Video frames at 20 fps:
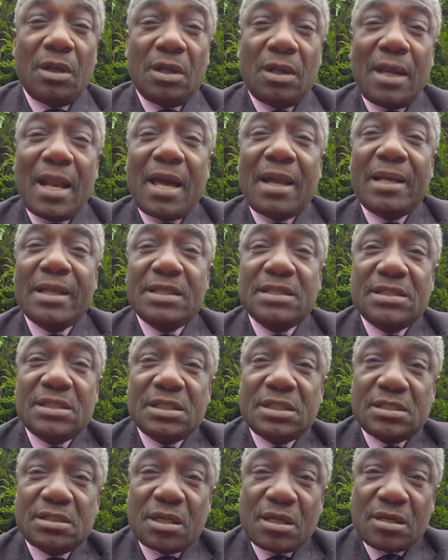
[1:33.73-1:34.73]
La
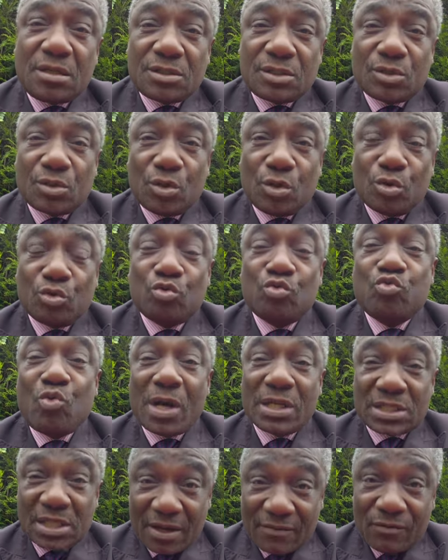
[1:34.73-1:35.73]
résistance
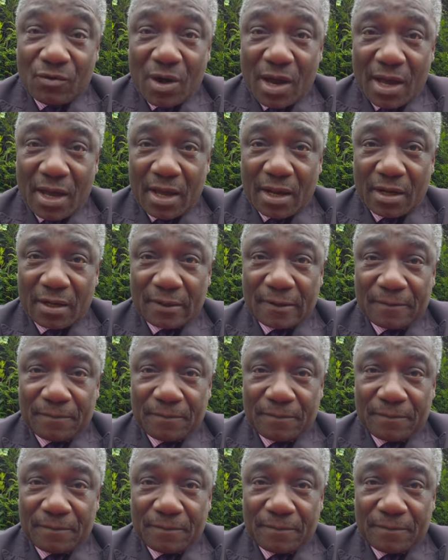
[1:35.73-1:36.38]
doit savoir